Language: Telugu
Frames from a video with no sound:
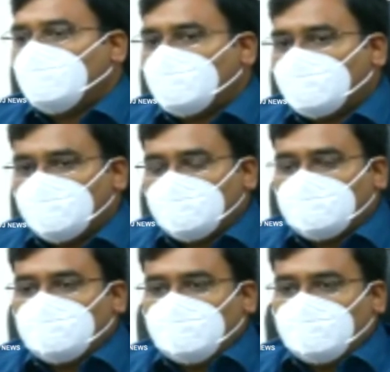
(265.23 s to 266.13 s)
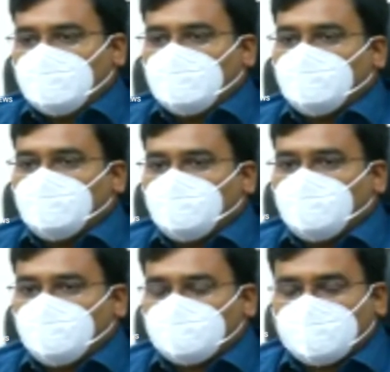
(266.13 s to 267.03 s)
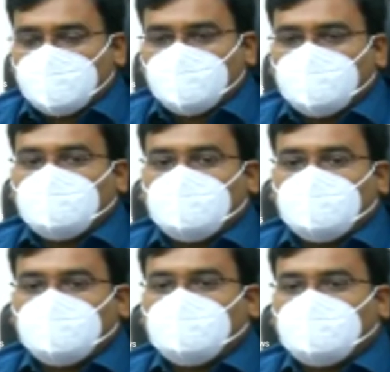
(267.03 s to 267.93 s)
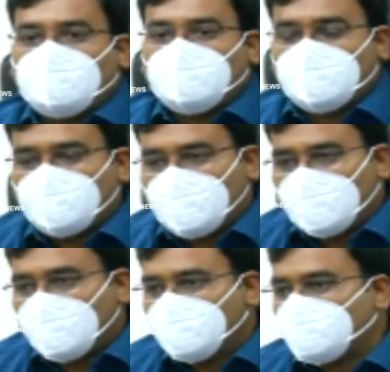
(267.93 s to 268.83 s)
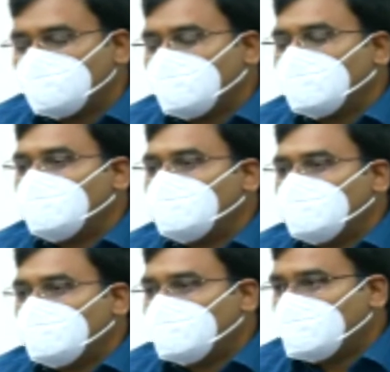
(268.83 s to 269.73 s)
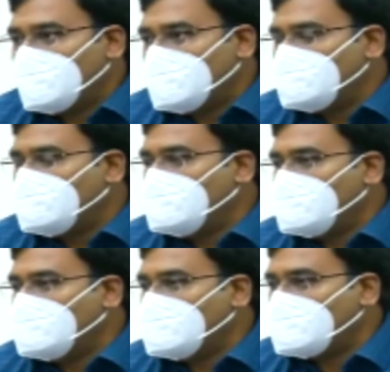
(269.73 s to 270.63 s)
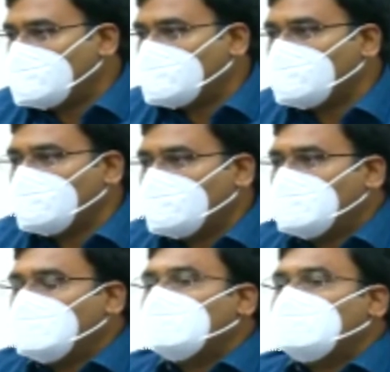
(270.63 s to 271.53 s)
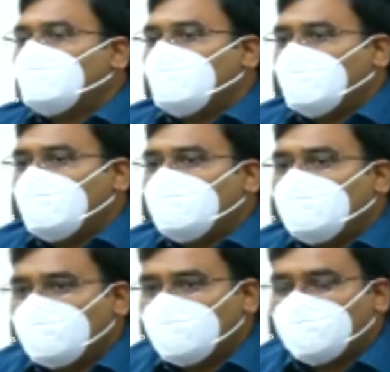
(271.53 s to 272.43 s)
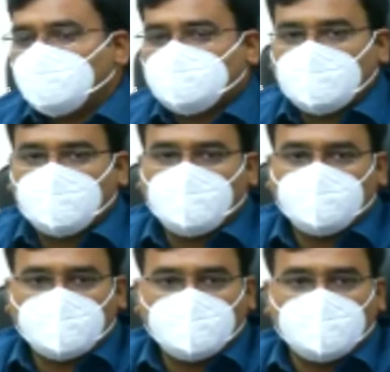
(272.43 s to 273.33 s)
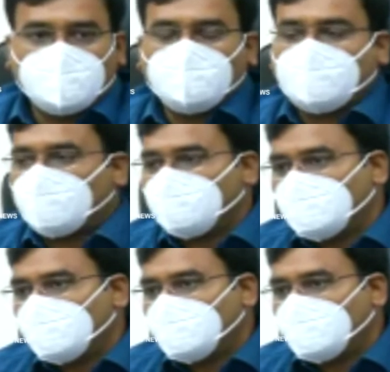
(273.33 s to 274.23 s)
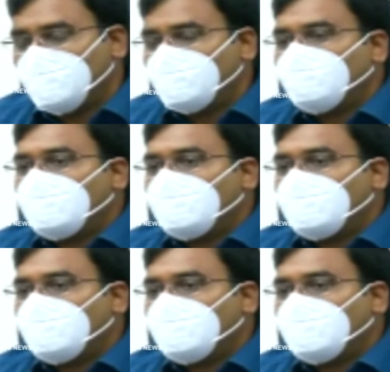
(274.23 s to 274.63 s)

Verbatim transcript: అలాగే వ్యవసాయం మనకి చూసినట్లయితే నలభై వేల హెక్టార్లలో వరి జిల్లా వ్యాప్తంగా పెట్టడం జరిగింది